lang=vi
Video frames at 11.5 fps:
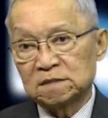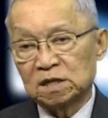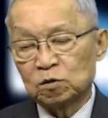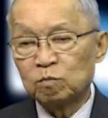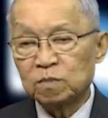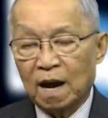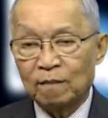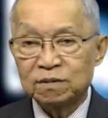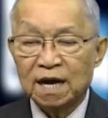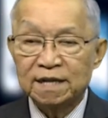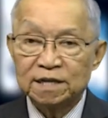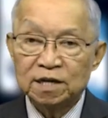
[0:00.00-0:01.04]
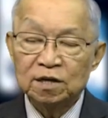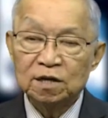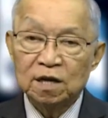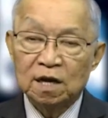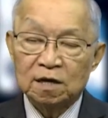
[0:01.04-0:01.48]
Trung Cộng gần như
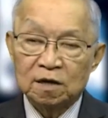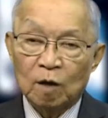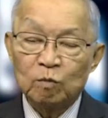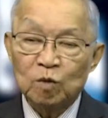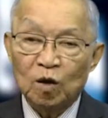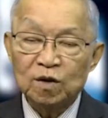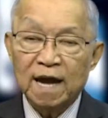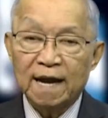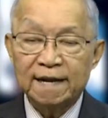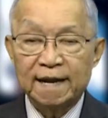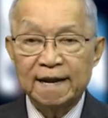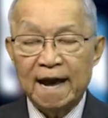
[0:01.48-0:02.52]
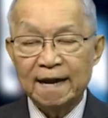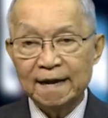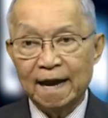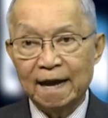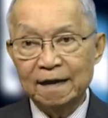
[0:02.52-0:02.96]
không có giá trị đáng
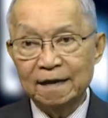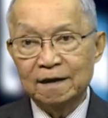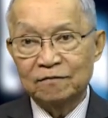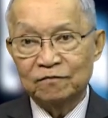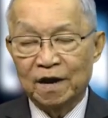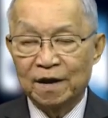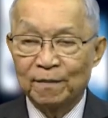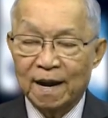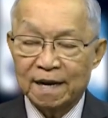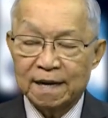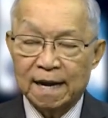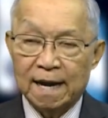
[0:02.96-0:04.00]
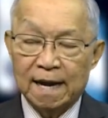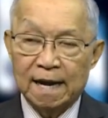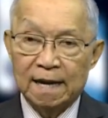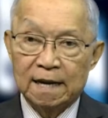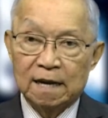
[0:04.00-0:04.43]
kể về mặt
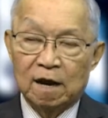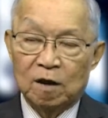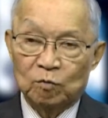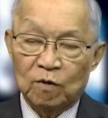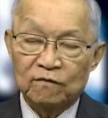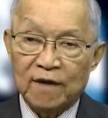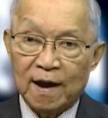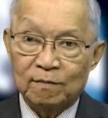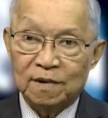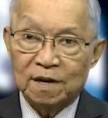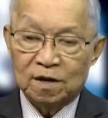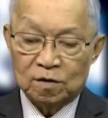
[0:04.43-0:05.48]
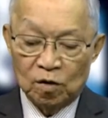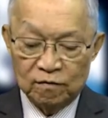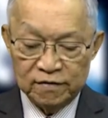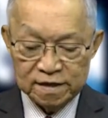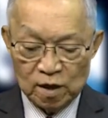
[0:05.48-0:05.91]
quốc phòng
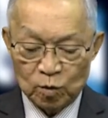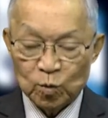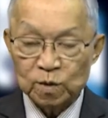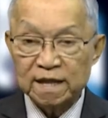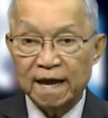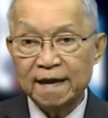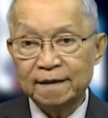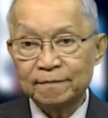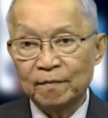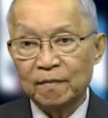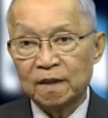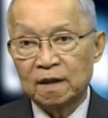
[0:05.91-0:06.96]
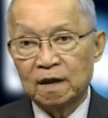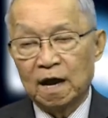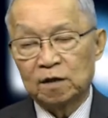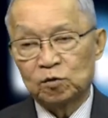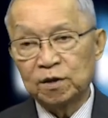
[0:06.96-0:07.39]
đối với xã hội quốc tế.
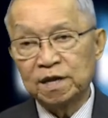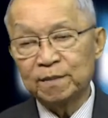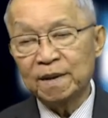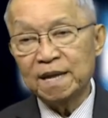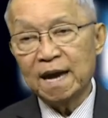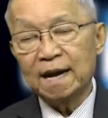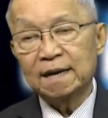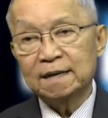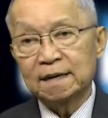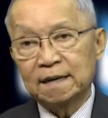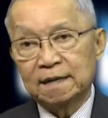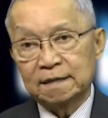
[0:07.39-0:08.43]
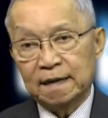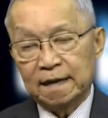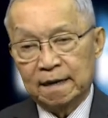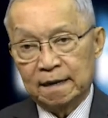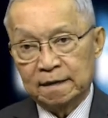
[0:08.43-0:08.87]
Tuy nhiên bây giờ
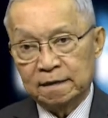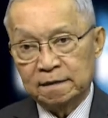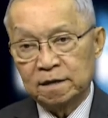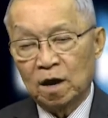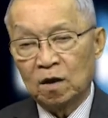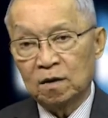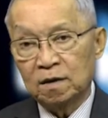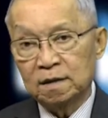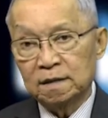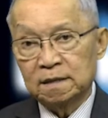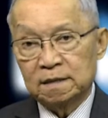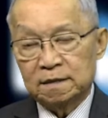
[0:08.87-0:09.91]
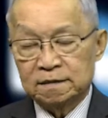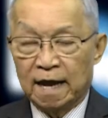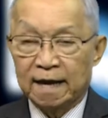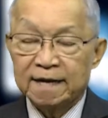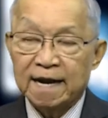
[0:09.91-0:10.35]
thì do
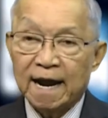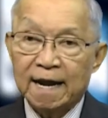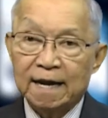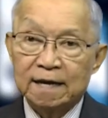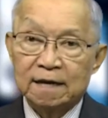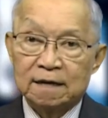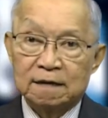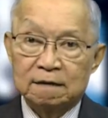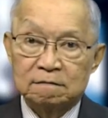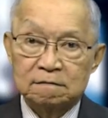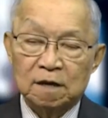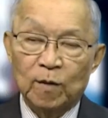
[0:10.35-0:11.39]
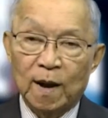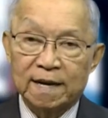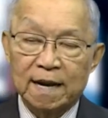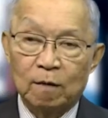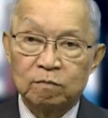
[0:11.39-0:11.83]
nhận ra cái hoạt
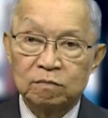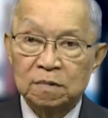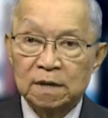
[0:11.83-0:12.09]
động